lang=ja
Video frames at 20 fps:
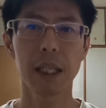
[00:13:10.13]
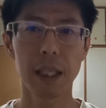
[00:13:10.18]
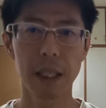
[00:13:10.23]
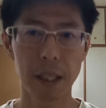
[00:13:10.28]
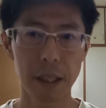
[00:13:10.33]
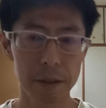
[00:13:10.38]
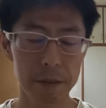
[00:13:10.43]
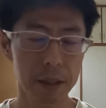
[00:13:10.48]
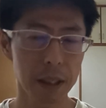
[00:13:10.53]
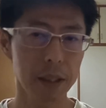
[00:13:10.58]

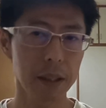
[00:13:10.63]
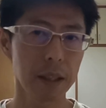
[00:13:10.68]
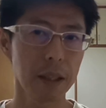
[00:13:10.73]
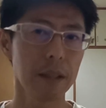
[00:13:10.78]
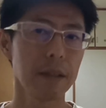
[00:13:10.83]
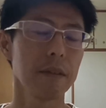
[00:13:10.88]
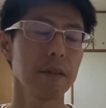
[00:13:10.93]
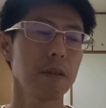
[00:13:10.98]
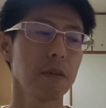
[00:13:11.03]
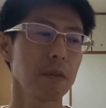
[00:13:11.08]
れるかって
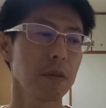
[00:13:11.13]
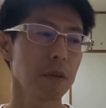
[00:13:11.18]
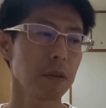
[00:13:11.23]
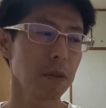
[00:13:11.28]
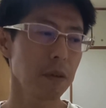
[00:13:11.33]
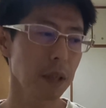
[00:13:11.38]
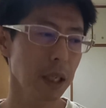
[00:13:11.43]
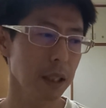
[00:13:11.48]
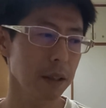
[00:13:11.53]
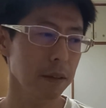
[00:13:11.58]
いうとこ
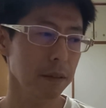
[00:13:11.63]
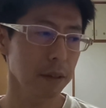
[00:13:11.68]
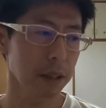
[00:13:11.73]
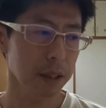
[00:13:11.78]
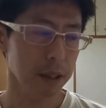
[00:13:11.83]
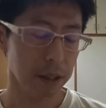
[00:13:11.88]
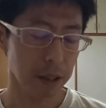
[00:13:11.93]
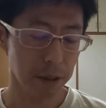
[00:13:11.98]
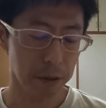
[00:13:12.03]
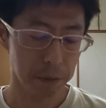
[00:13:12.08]
ろがあるんで
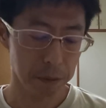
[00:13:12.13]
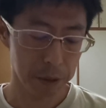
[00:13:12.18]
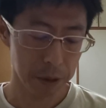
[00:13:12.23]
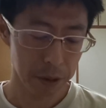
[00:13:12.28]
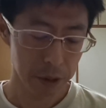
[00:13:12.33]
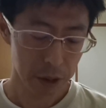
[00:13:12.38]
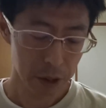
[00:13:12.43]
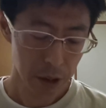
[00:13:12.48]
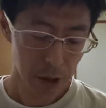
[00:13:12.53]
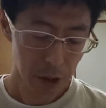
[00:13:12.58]
すけども、
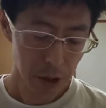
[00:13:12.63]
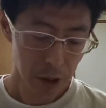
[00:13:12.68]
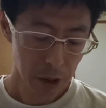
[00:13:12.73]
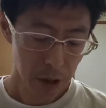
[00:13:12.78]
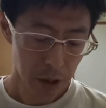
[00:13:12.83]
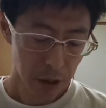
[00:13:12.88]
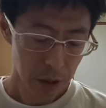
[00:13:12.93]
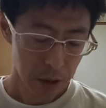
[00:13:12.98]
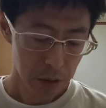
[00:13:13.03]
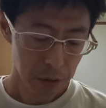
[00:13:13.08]

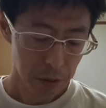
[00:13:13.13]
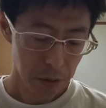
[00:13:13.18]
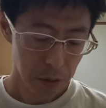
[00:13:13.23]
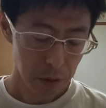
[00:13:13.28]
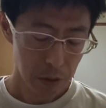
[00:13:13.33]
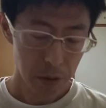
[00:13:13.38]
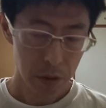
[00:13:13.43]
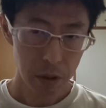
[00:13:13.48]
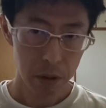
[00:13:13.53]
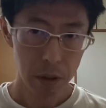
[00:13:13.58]
その、